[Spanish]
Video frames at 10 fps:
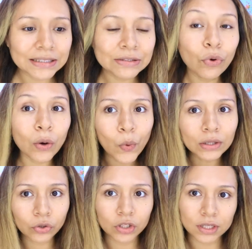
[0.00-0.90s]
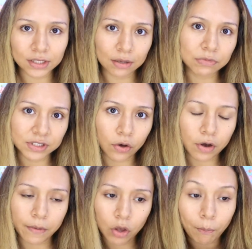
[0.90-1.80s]
no aguanto tener demasiado
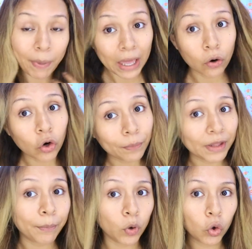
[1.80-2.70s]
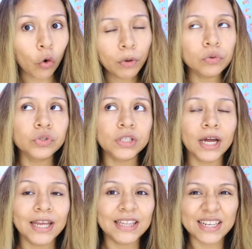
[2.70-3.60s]
cabello, pero no, tampoco no me
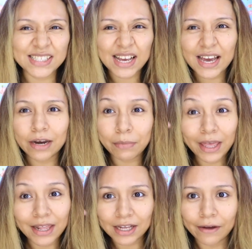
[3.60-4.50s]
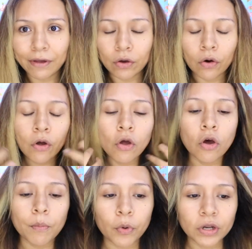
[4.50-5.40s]
gusta entresacarme el cabello.
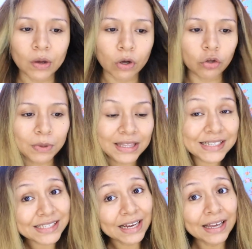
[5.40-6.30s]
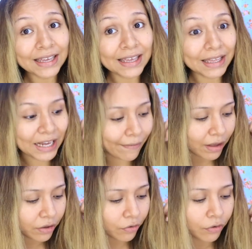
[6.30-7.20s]
Porque cuando me entresacan el
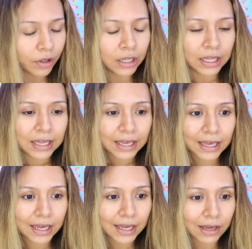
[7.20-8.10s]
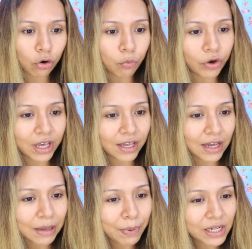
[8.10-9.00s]
cabello, eh, como
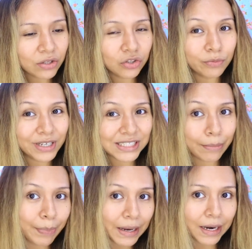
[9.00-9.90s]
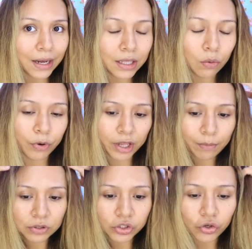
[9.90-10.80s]
que hay pelitos como que se paran y por
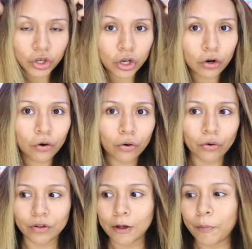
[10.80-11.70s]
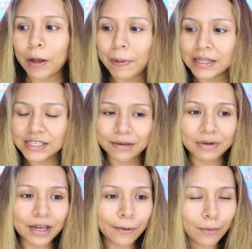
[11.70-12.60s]
ejemplo si yo quiero después plancharme
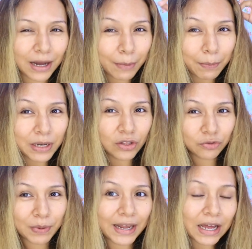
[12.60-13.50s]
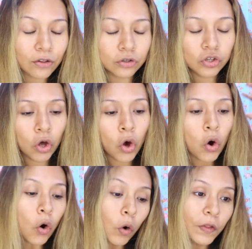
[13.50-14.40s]
el cabello van a ver pelitos parados
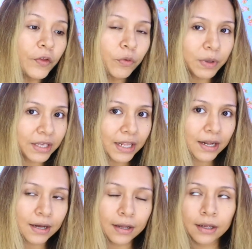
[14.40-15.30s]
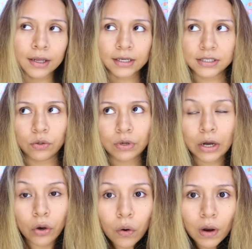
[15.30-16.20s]
o cuando yo me quiera hacer
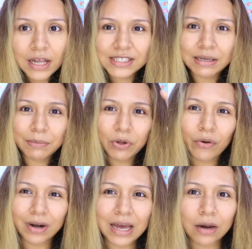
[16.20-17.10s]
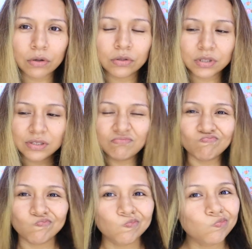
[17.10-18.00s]
una cola se da medio raro entonces
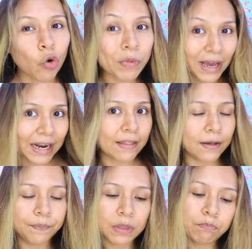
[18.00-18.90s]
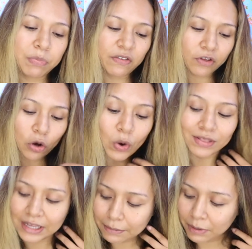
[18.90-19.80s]
no me agrada prefiero
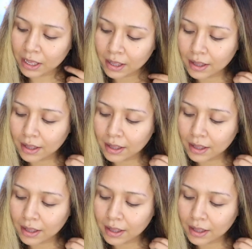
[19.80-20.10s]
aguantarme